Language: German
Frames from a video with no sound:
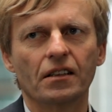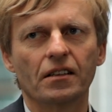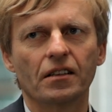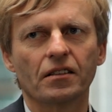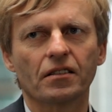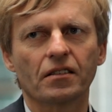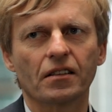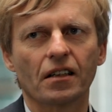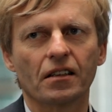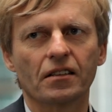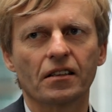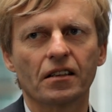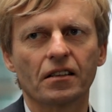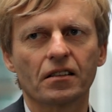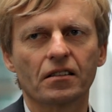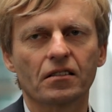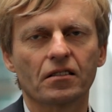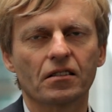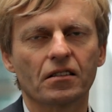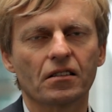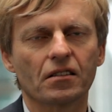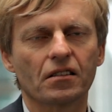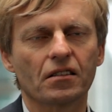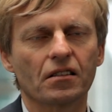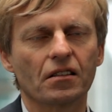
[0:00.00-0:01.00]
ist ja
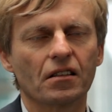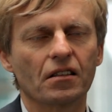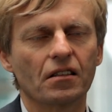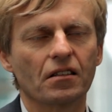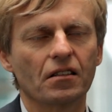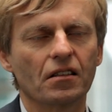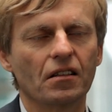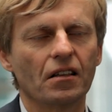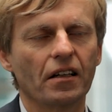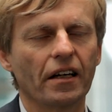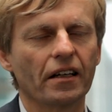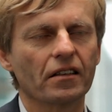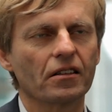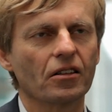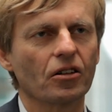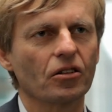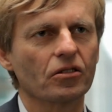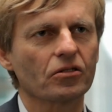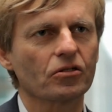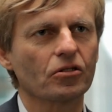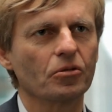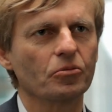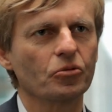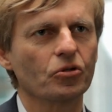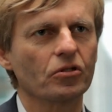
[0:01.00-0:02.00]
nicht die äh, Länder-
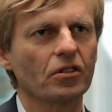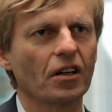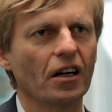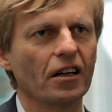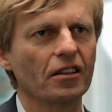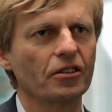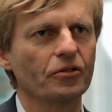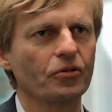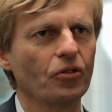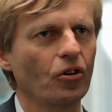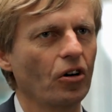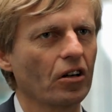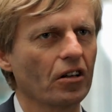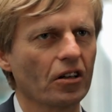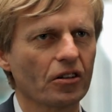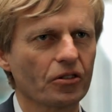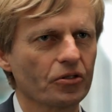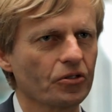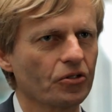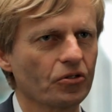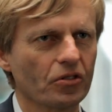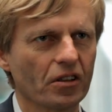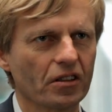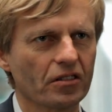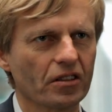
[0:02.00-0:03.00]
und kommunale
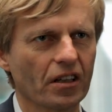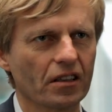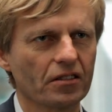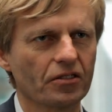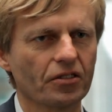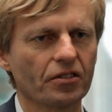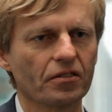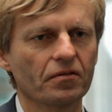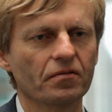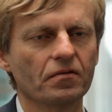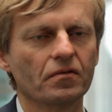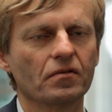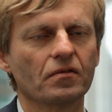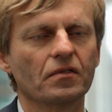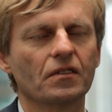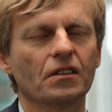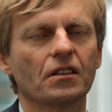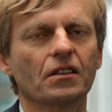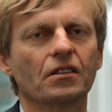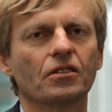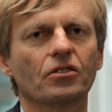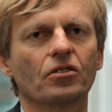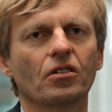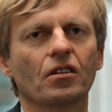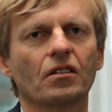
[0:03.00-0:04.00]
Förderung zu ersetzen,
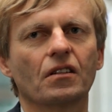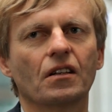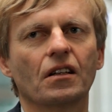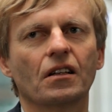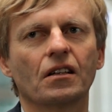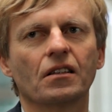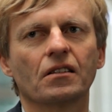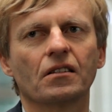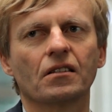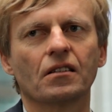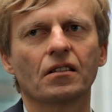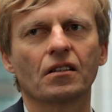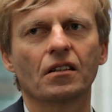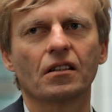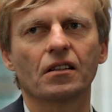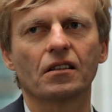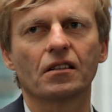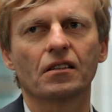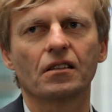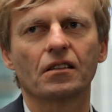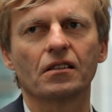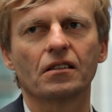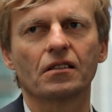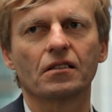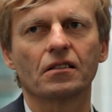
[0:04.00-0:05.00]
sondern
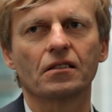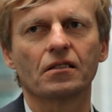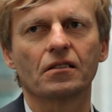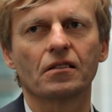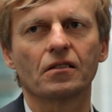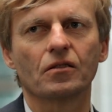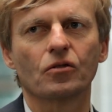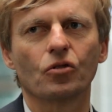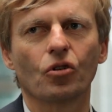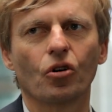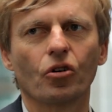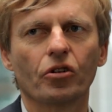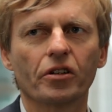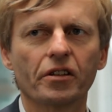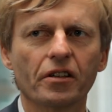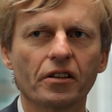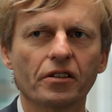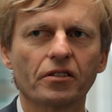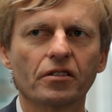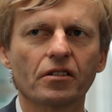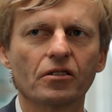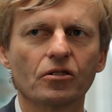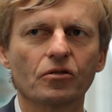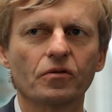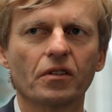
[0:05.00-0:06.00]
äh,
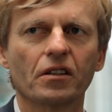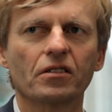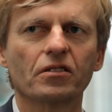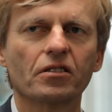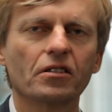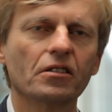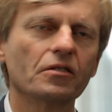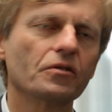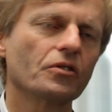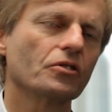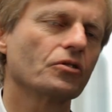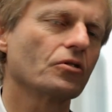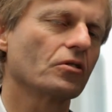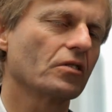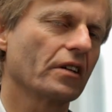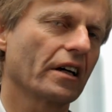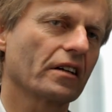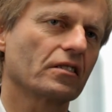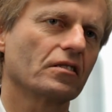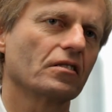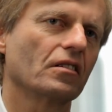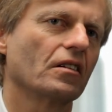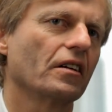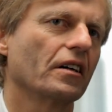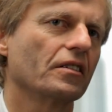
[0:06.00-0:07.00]
Neues, Innovatives und
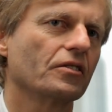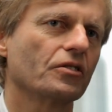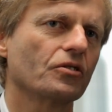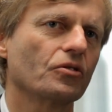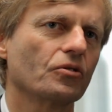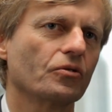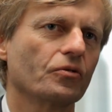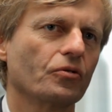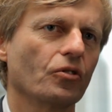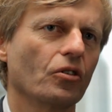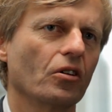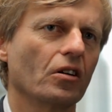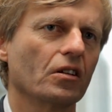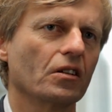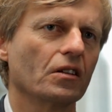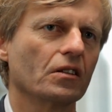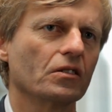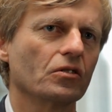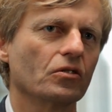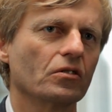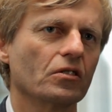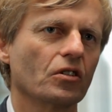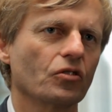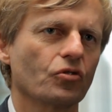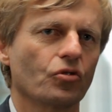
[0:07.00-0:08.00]
Exzellenz zu
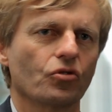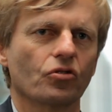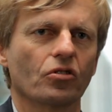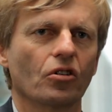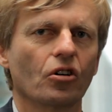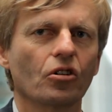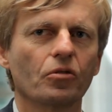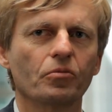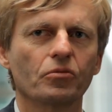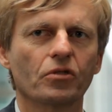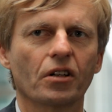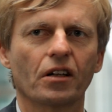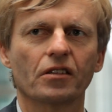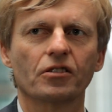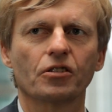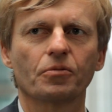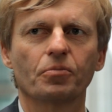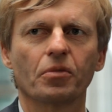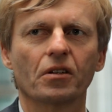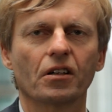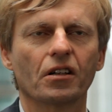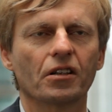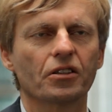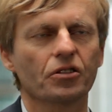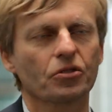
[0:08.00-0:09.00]
fördern. Und das ist auch im
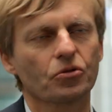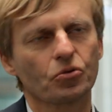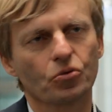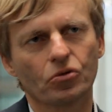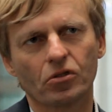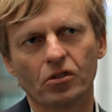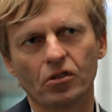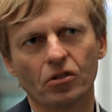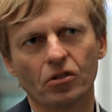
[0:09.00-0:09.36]
Tanzbereich gut